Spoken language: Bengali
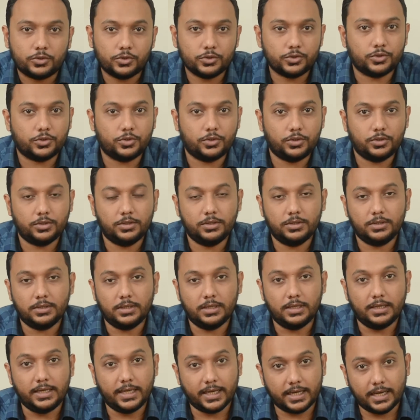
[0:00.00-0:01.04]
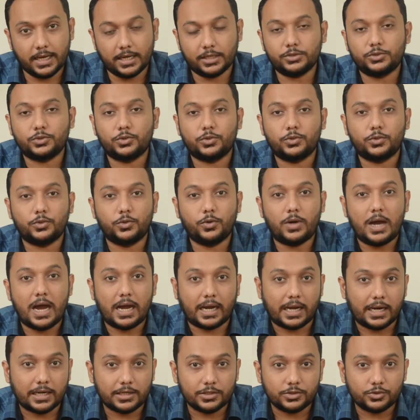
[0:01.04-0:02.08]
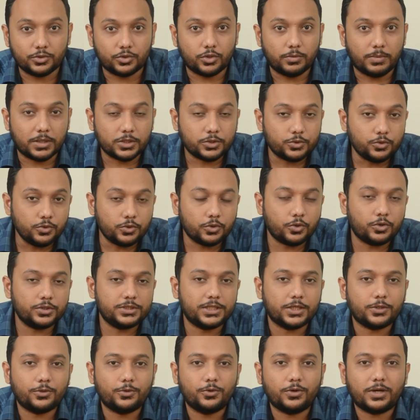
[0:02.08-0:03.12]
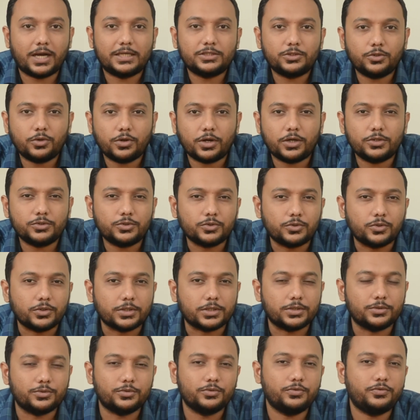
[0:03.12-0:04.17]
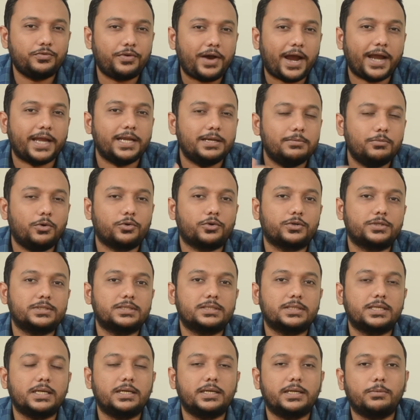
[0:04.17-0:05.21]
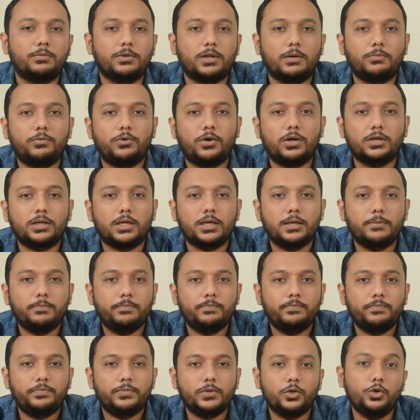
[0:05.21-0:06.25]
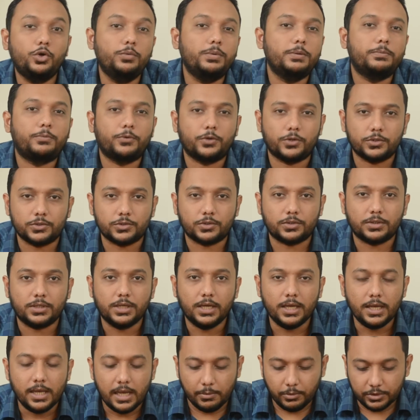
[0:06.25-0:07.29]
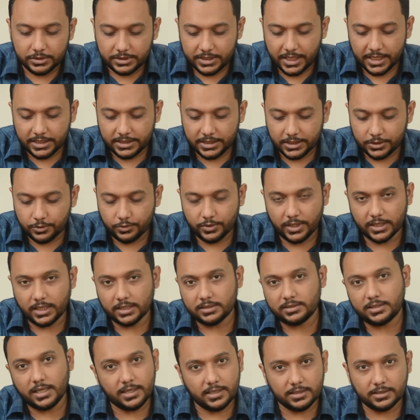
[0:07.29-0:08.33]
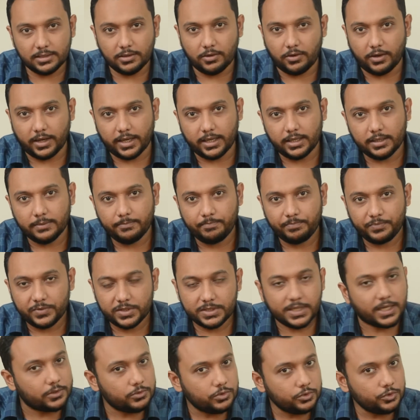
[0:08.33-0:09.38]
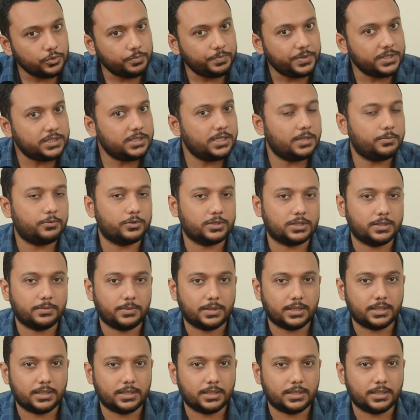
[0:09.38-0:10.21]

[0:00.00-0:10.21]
অথচ লেখার জন্য আঁকার জন্য বা সূক্ষ্ম যে কোনো কাজ করার জন্য কিন্তু ফাইন মোটর স্কিল ডেভেলপ হওয়াটা খুবই প্রয়োজন এবং যে শিশুর এটা দেরিতে হয় সে কিন্তু একটু পিছিয়ে পড়তে